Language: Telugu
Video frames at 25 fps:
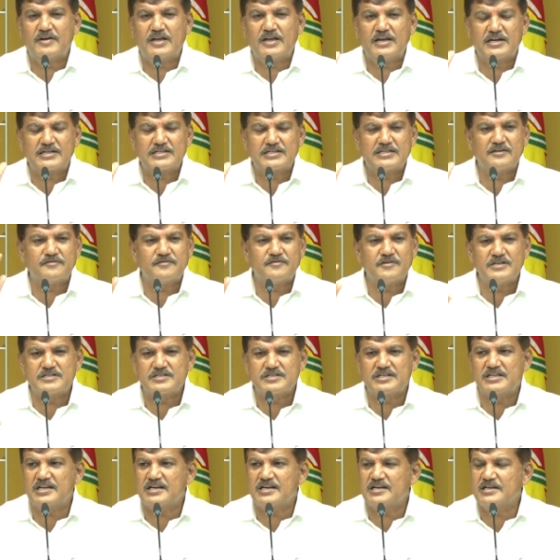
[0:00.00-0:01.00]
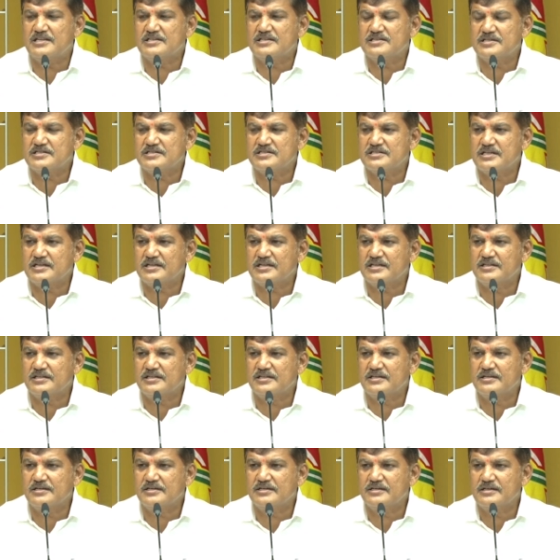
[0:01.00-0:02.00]
ఇరవై లక్షల ఫీజుని నిర్ణయించడం
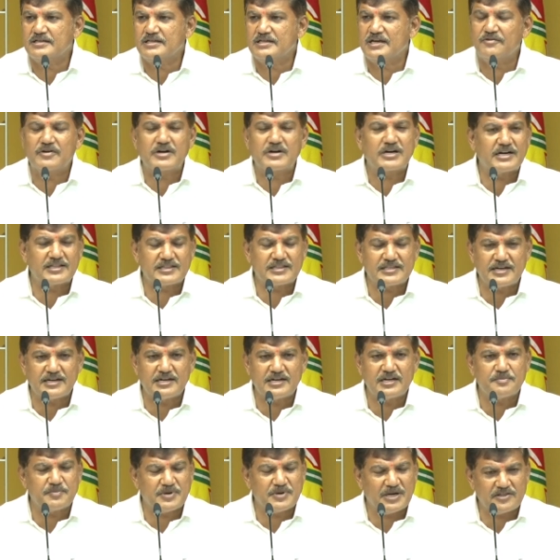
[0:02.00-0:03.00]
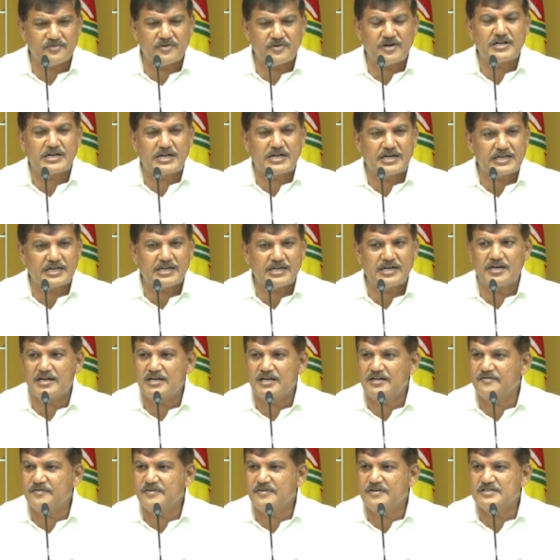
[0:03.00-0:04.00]
జరిగింది ఎవరు కడతారంటే పేదవాడు
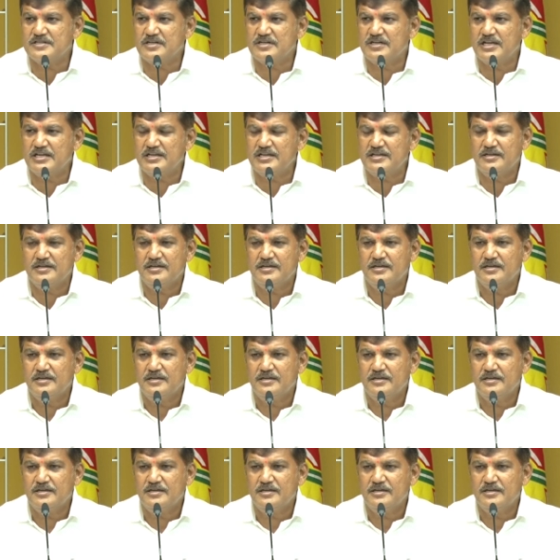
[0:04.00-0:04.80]
కట్టగలడా ఈ ఫీజుల్ని